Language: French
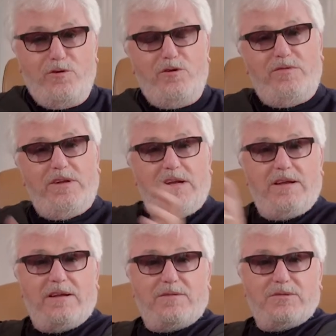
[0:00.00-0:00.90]
on a enlevé
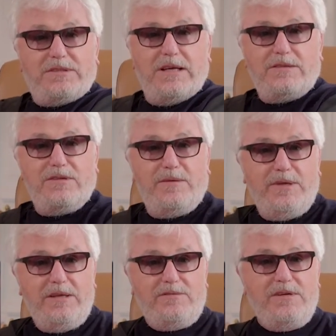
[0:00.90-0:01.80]
la, la caisse, on a
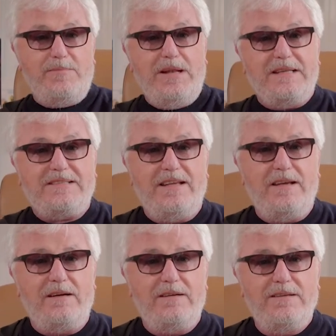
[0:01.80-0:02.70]
mis ce qu'on appelle la
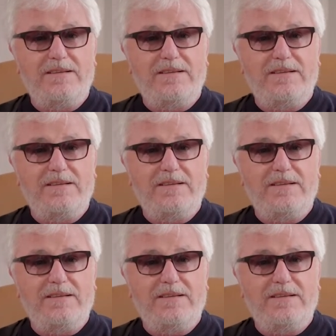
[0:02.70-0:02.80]
snare,